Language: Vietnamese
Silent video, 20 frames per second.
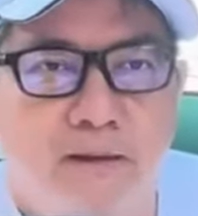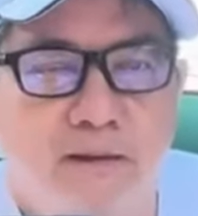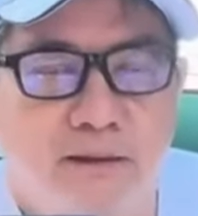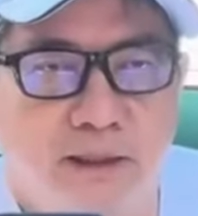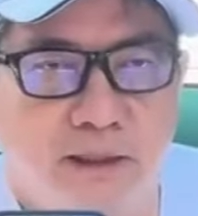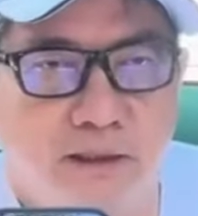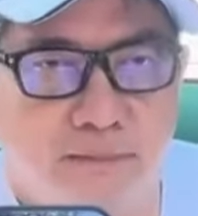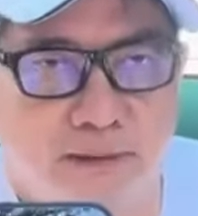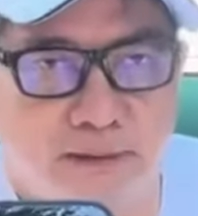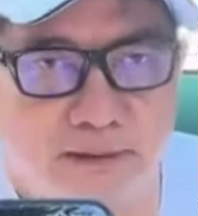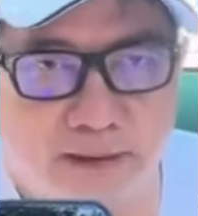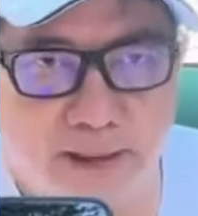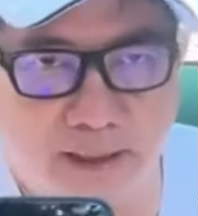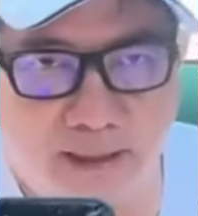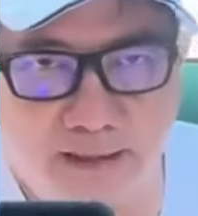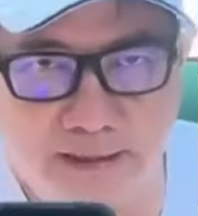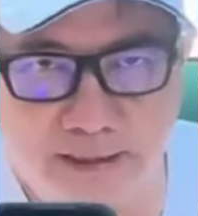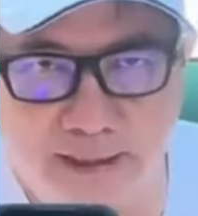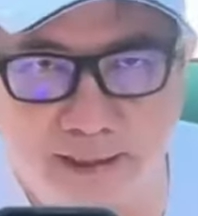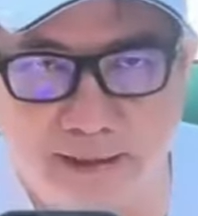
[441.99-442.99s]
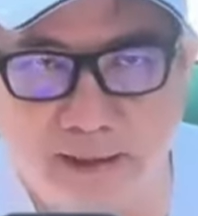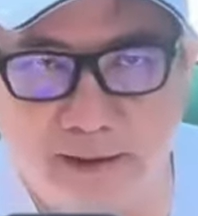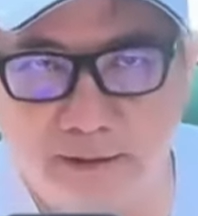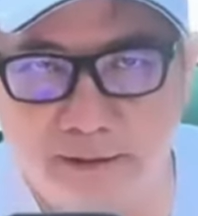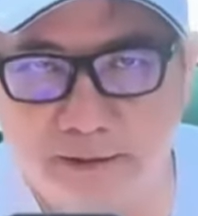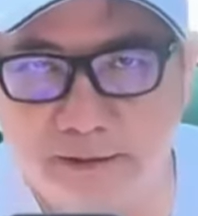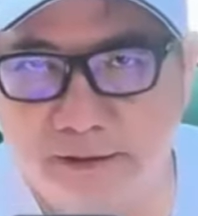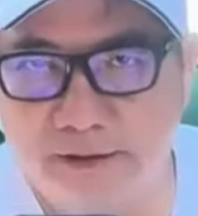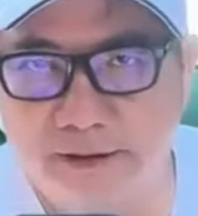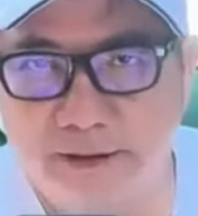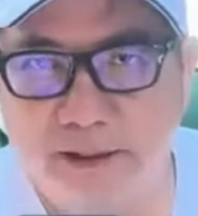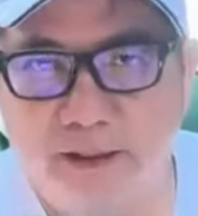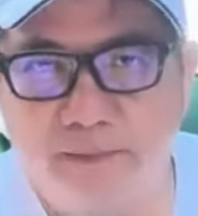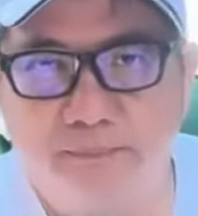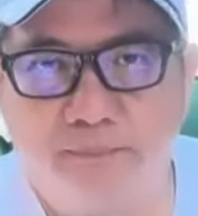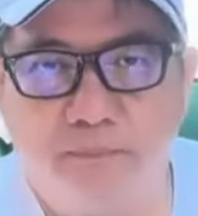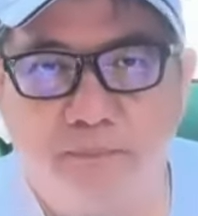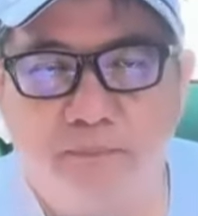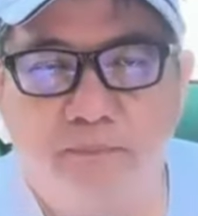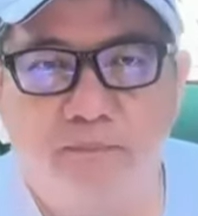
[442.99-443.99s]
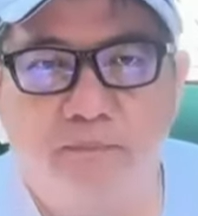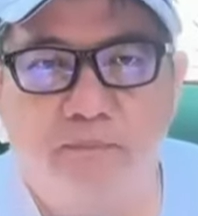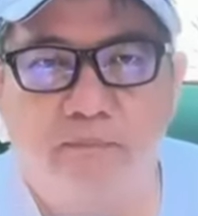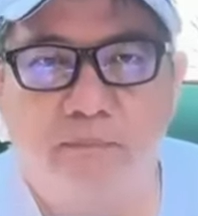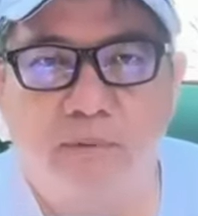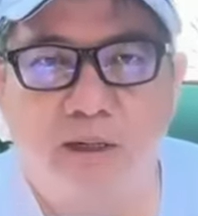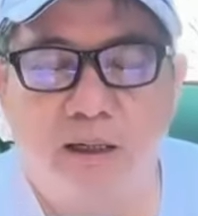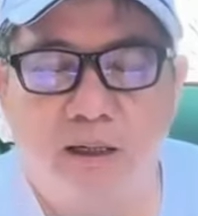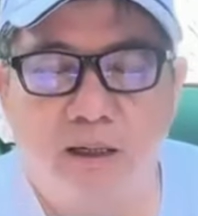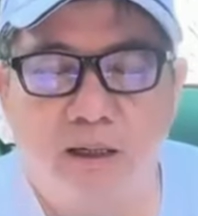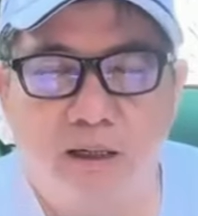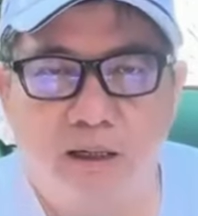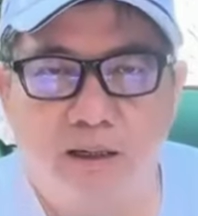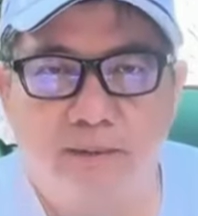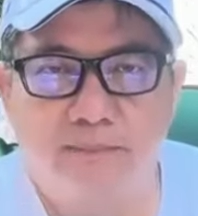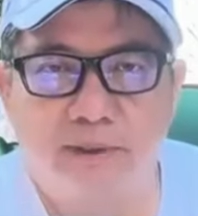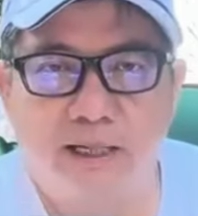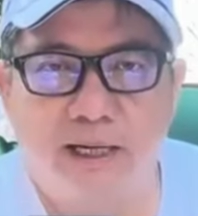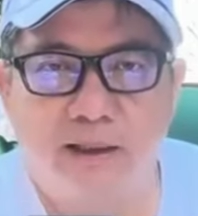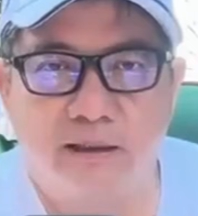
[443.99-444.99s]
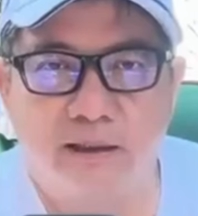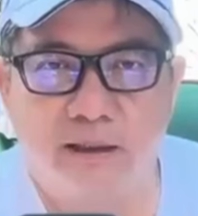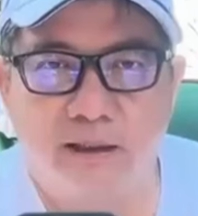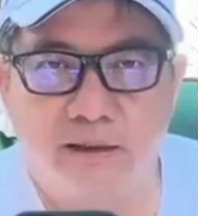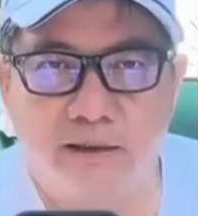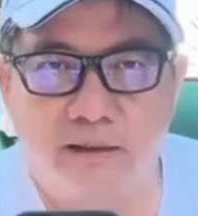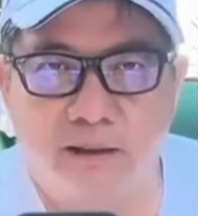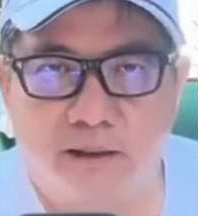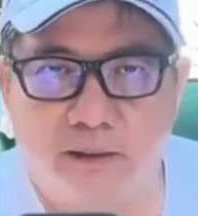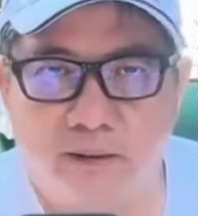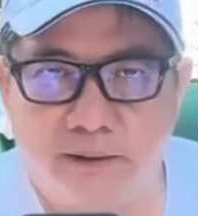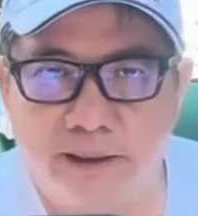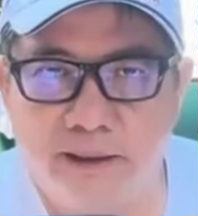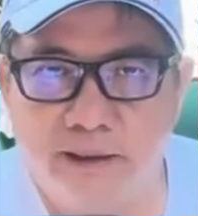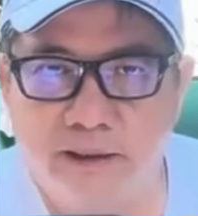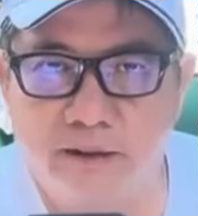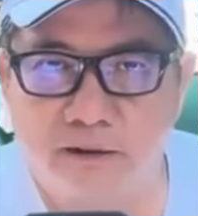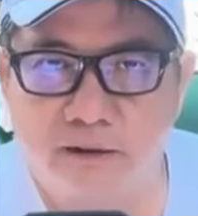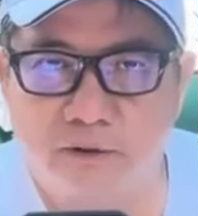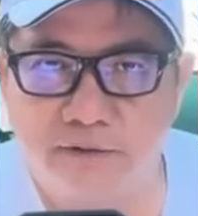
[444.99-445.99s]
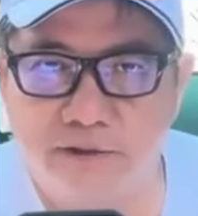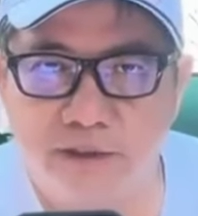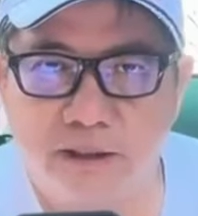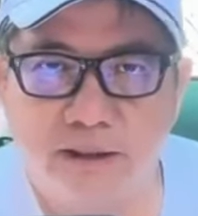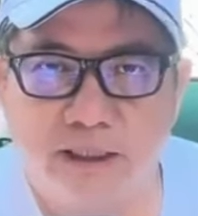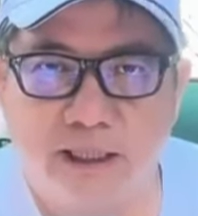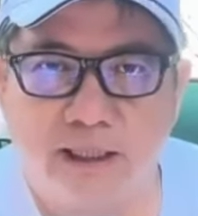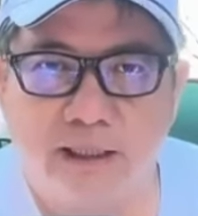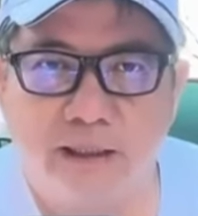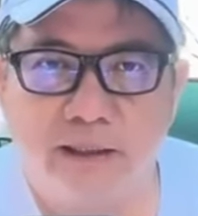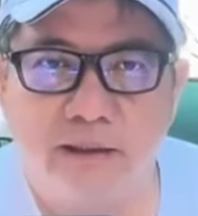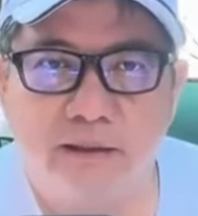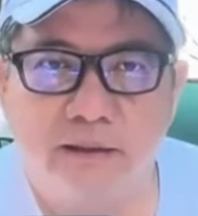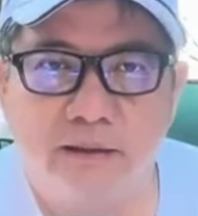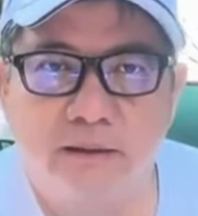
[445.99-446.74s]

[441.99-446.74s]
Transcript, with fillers: nếu mà tất cả các ngươi mà hôm nay rời khỏi cái tổ chức này